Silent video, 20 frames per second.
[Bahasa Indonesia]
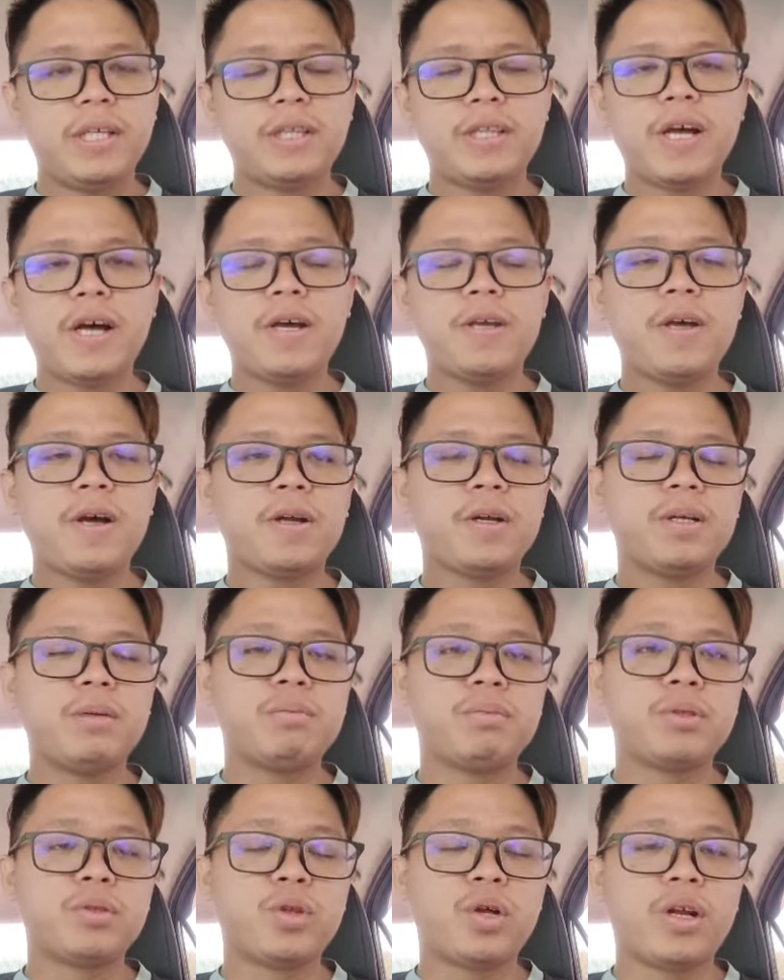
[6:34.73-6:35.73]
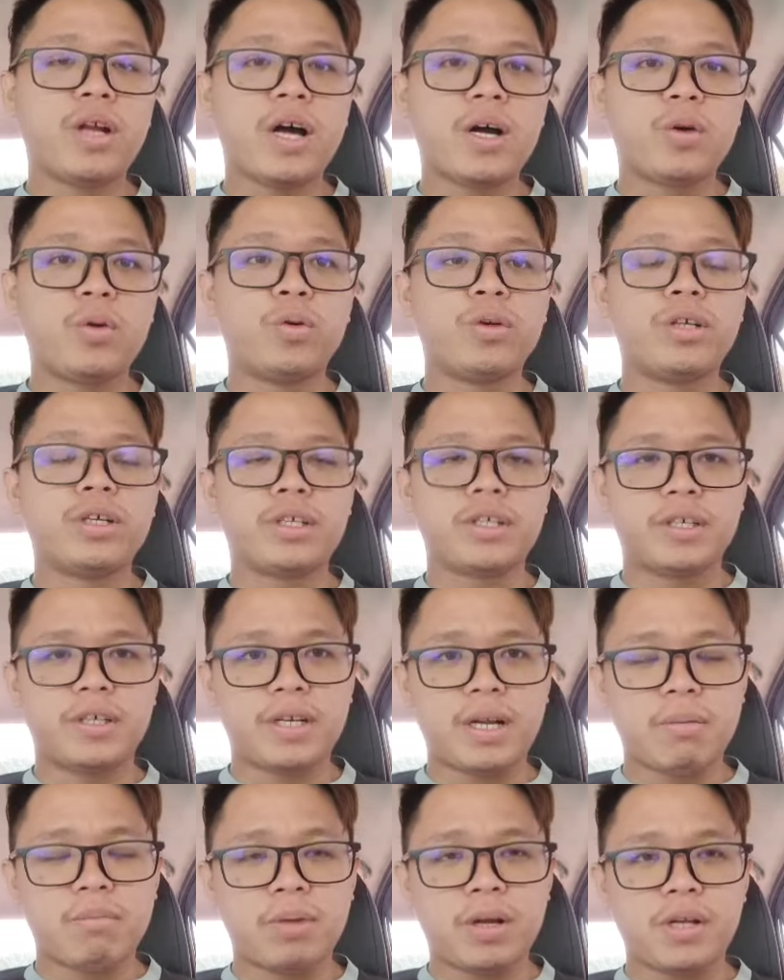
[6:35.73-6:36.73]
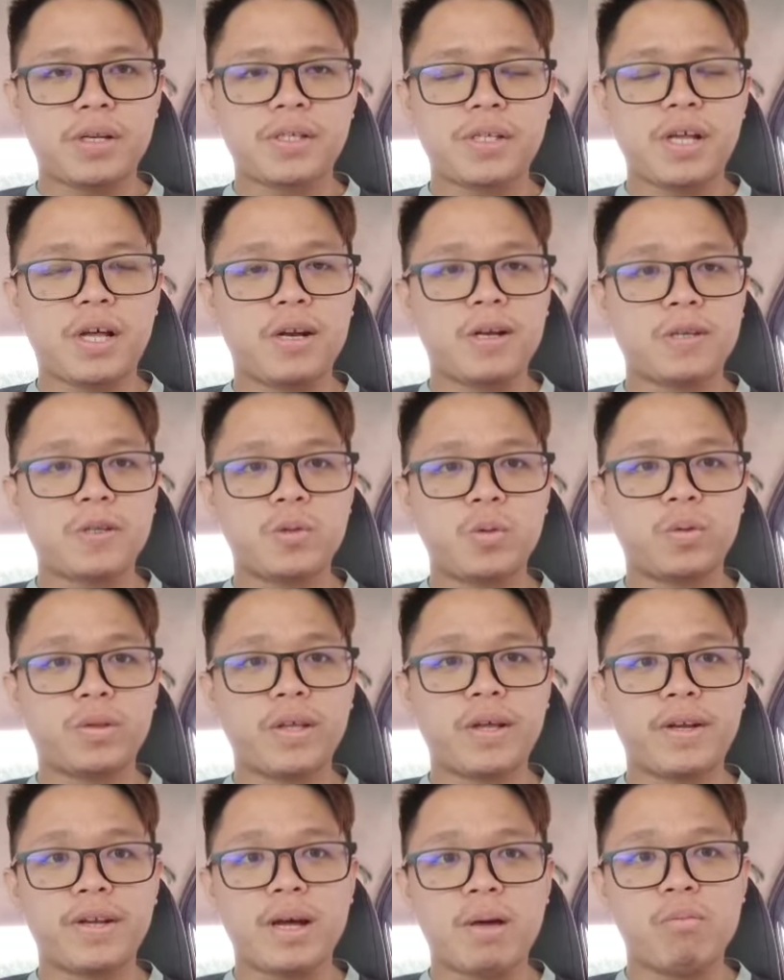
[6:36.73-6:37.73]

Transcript: Titah yang di Pertuan Agung ke-16 Al-Sultan